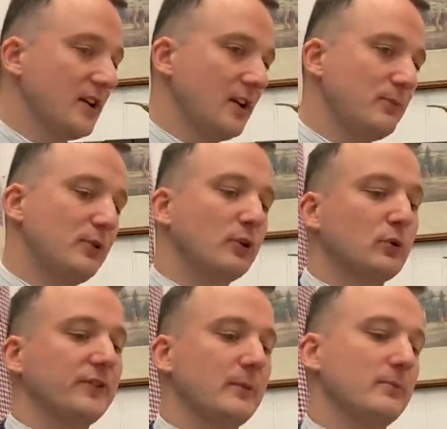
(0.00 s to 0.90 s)
Et puis le
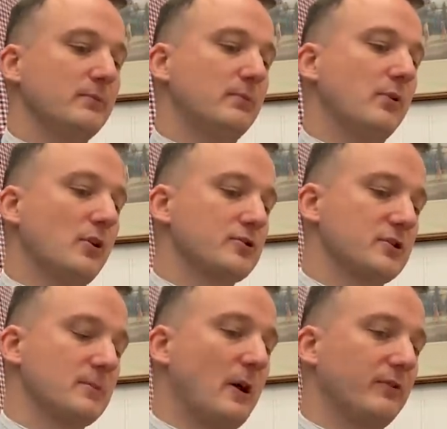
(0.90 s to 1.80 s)
troisième branche,
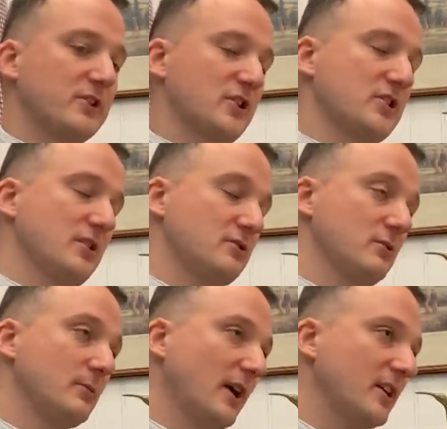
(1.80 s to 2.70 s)
c'est bah, on vient chercher un
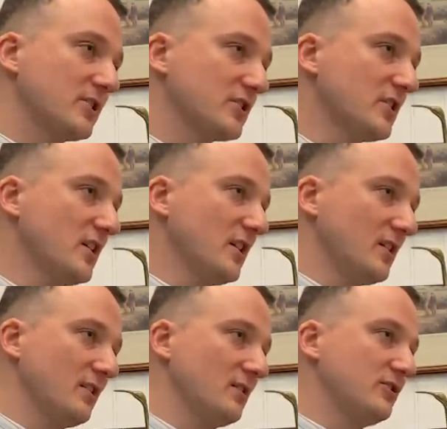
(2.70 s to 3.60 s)
costume de mariage,
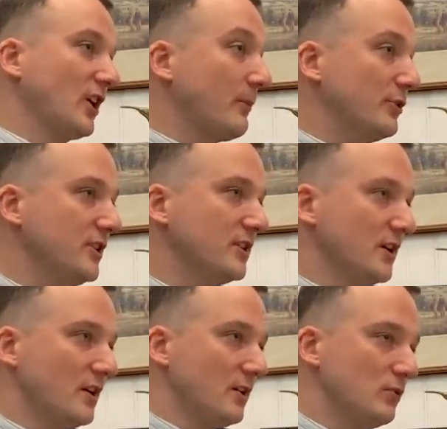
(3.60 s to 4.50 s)
cérémonie
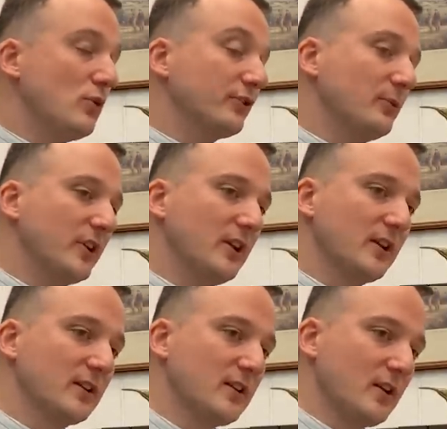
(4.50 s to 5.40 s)
ou un
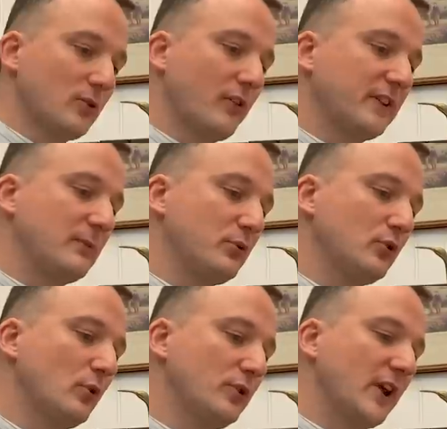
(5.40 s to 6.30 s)
smoking. Donc en fait, c'est
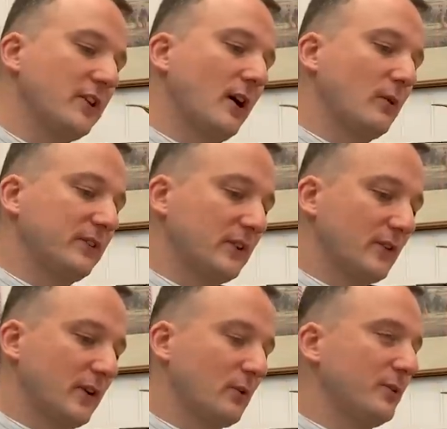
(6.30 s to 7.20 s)
plutôt le tailleur à quoi,
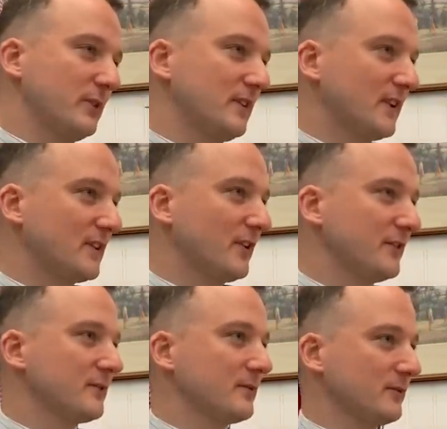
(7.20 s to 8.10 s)
à quoi ils
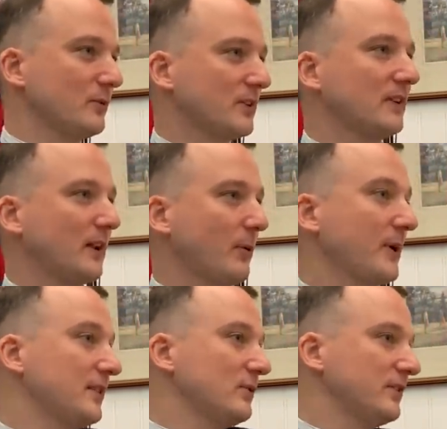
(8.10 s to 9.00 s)
attendent Donc ça, la première
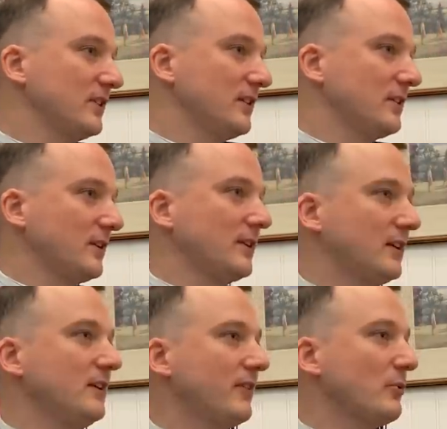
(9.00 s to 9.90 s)
question, c'est
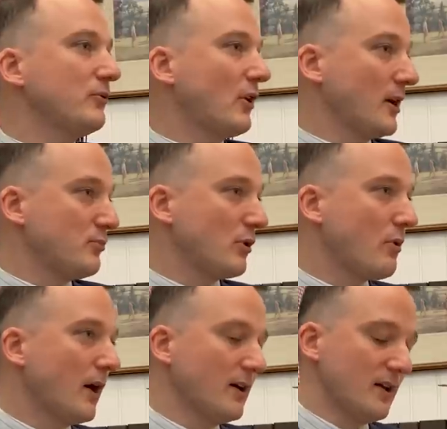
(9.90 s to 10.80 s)
qui vient me voir et
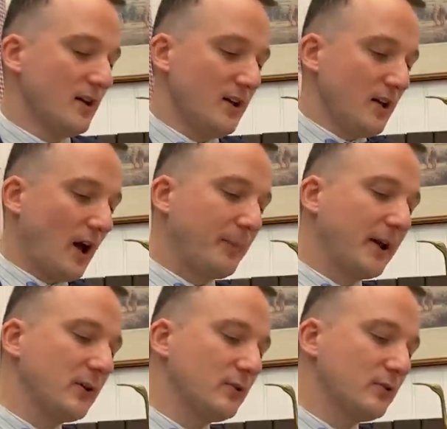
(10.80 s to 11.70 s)
pourquoi.
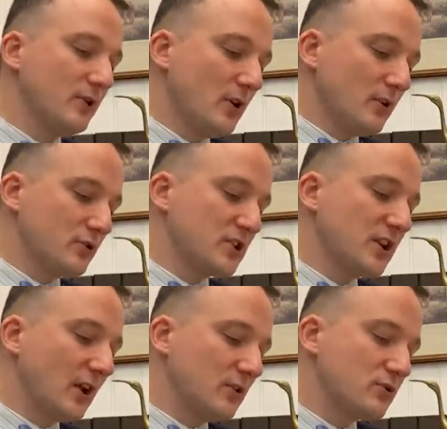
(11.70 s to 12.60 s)
Après, euh, je sais
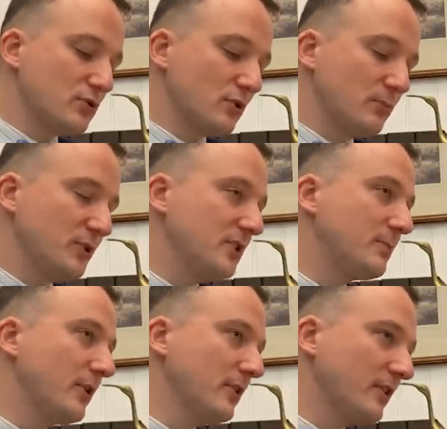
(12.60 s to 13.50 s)
qu'il y a toujours une petite
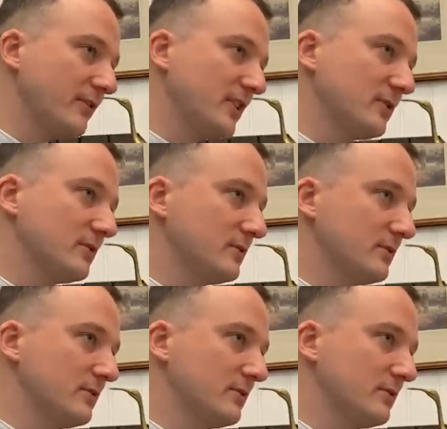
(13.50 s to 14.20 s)
peur, en fait, euh,